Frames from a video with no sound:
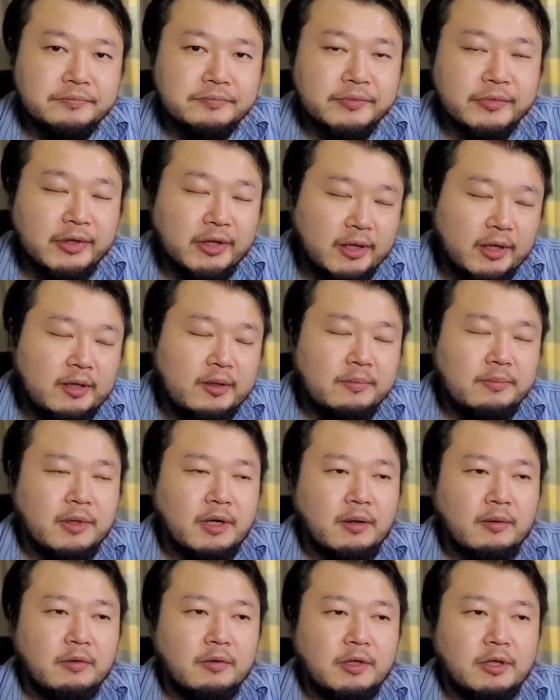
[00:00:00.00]
ね。
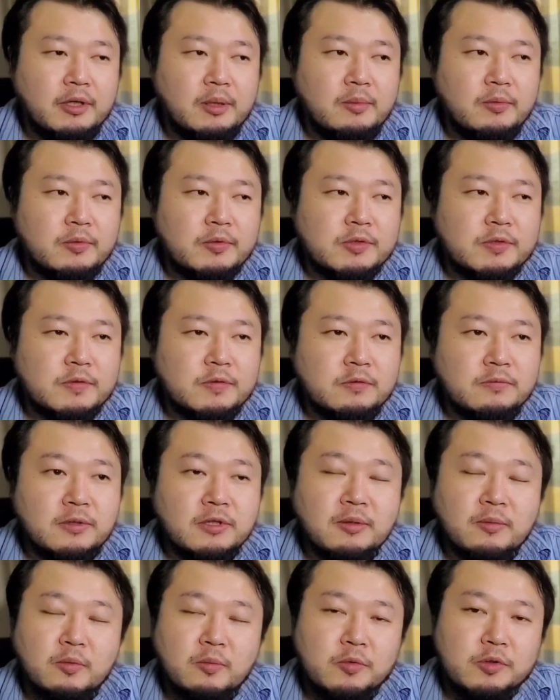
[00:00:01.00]
まあ、ゲームをする上
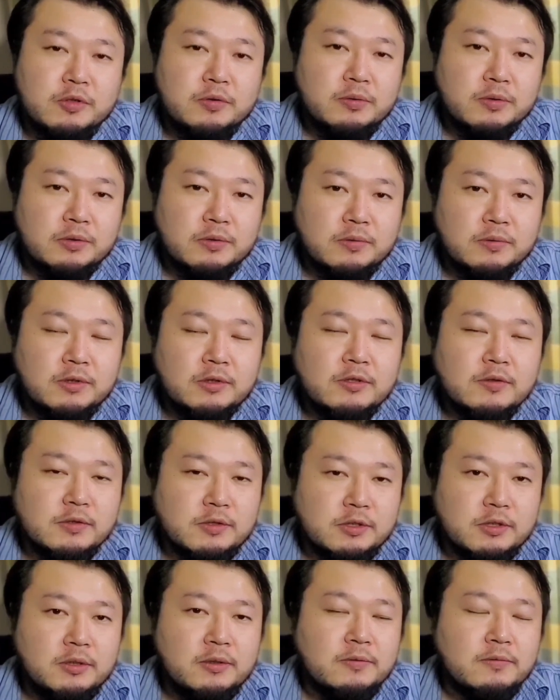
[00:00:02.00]
でももちろんそうです
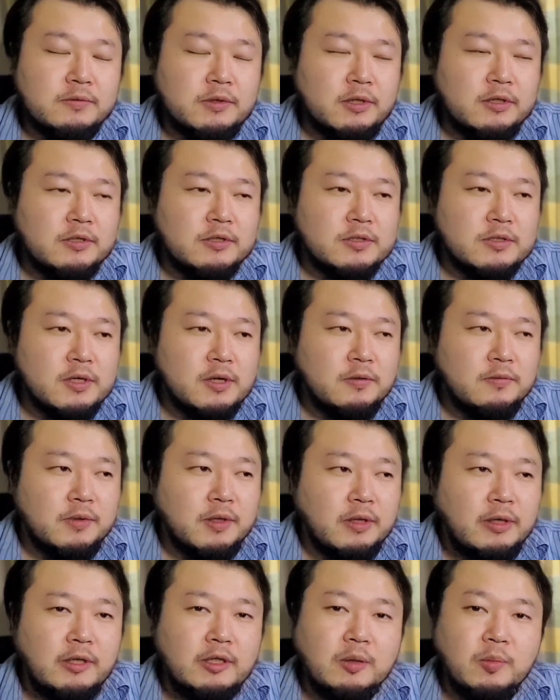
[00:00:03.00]
し、普段使う
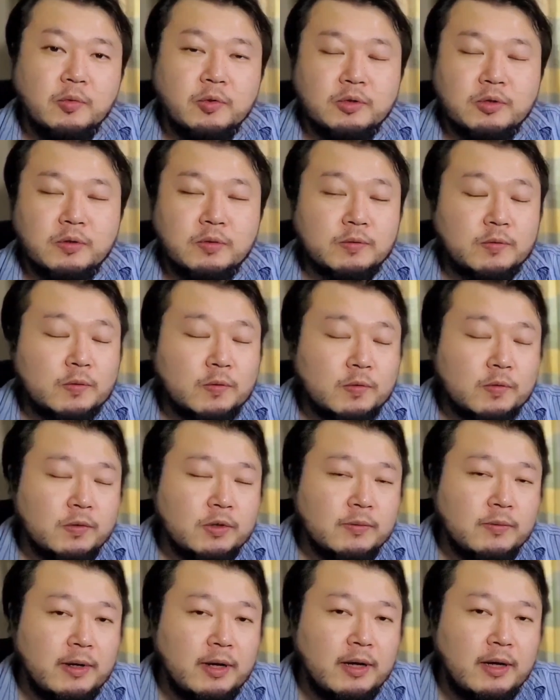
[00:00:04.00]
中でもっていうところ
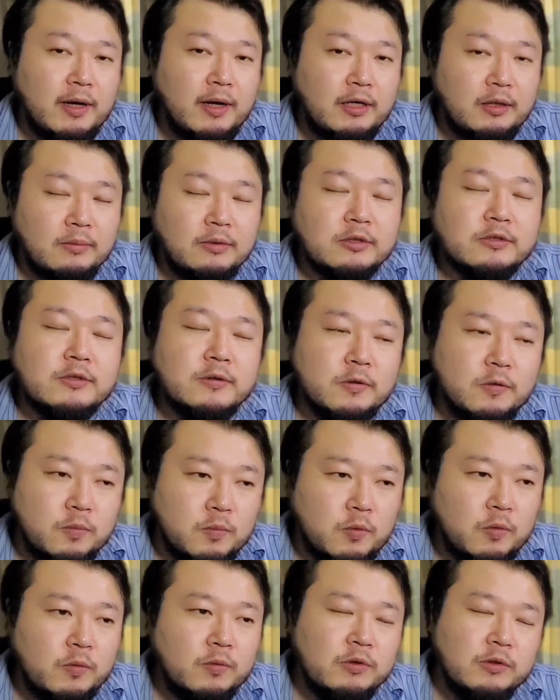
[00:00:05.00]
にはありますけど
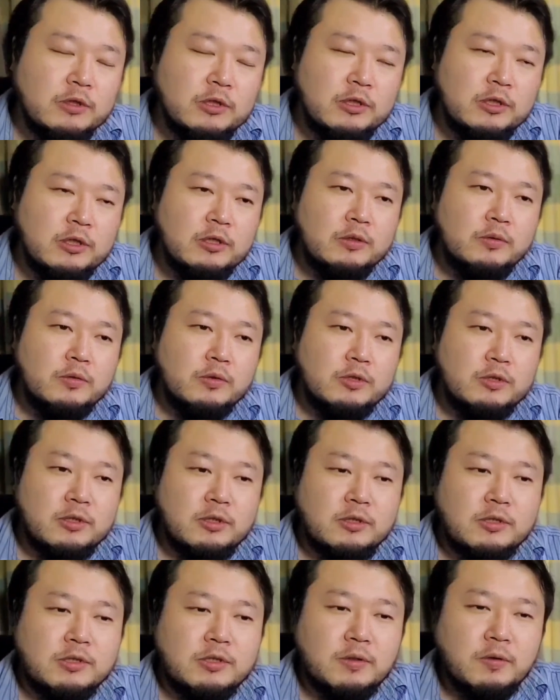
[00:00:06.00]
も、どち
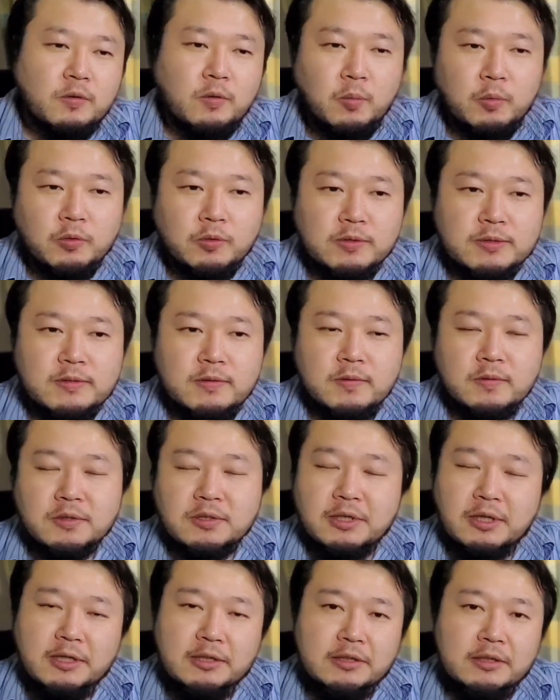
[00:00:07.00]
らにせよものすごく
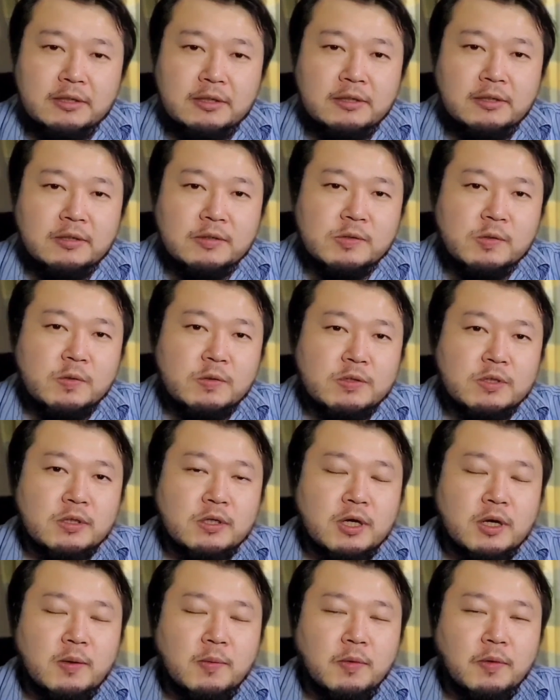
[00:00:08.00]
快適な操作
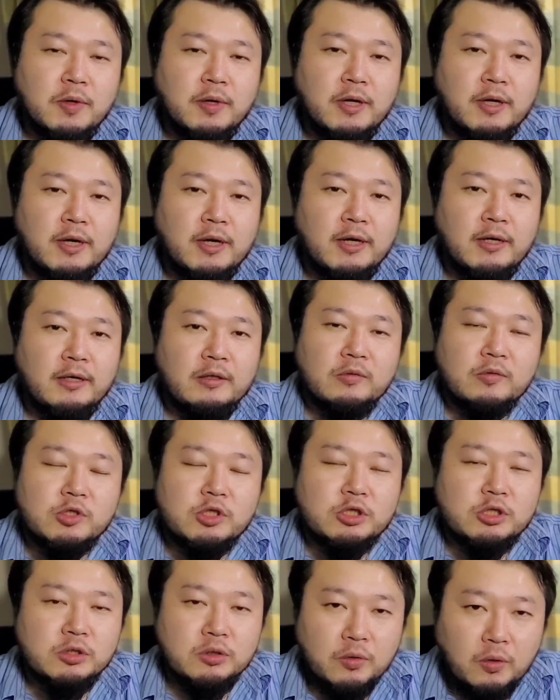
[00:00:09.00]
感を得られる
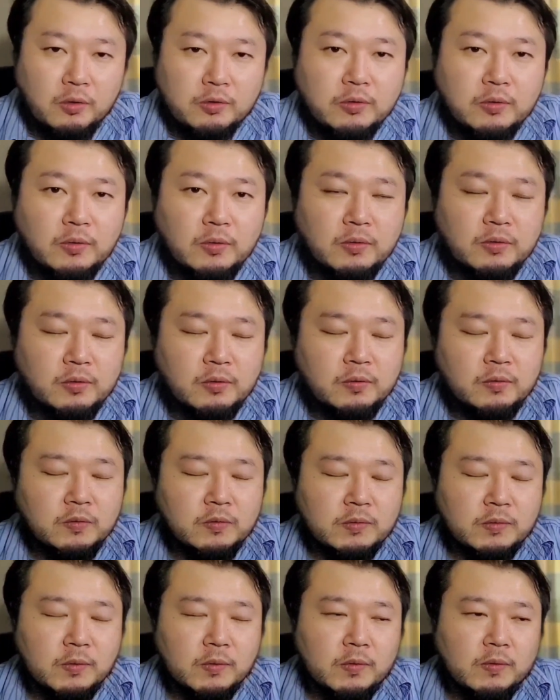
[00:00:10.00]
仕様とい
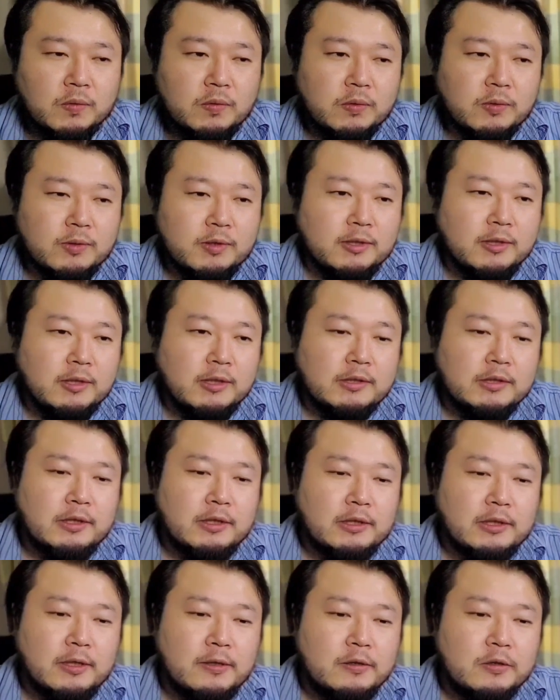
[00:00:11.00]
うところになっ
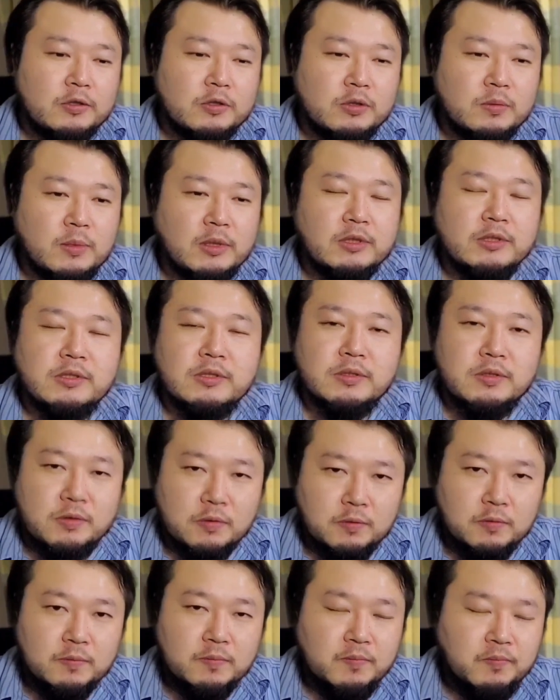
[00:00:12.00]
てたりしま
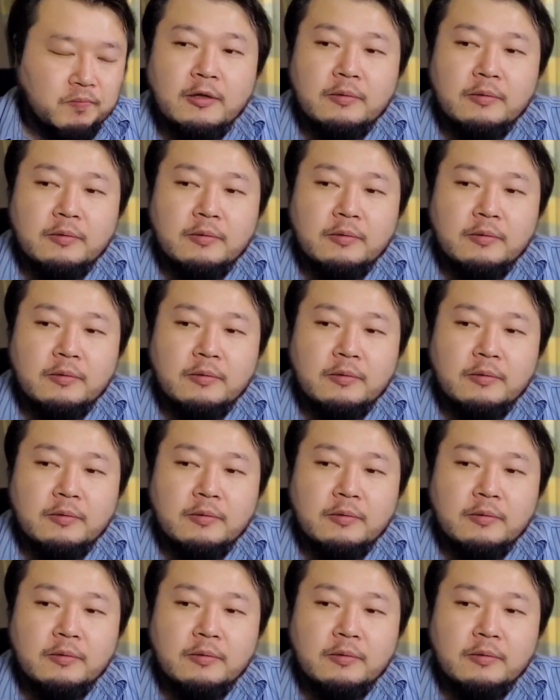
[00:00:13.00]
す。